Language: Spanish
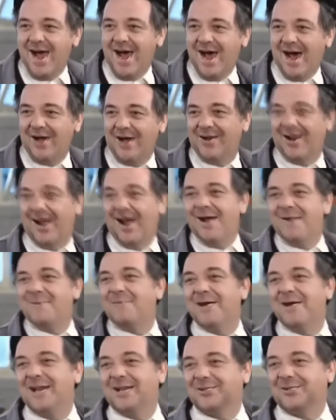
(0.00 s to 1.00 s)
Ahora
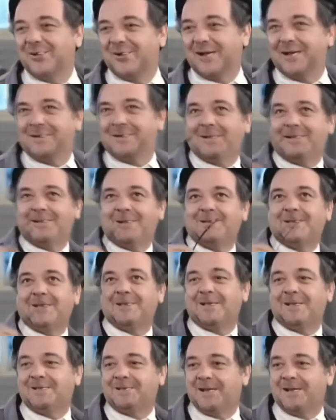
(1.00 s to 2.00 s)
va a ir a tocar ta
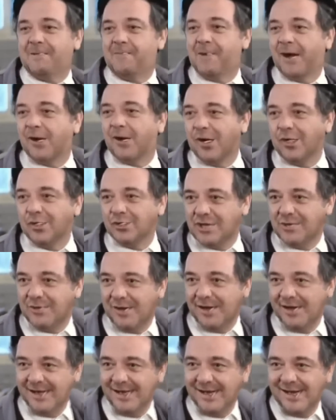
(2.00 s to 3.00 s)
ta va
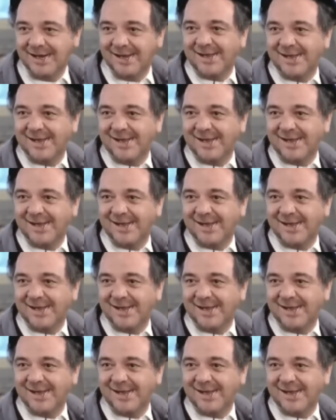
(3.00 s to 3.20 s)
a ir.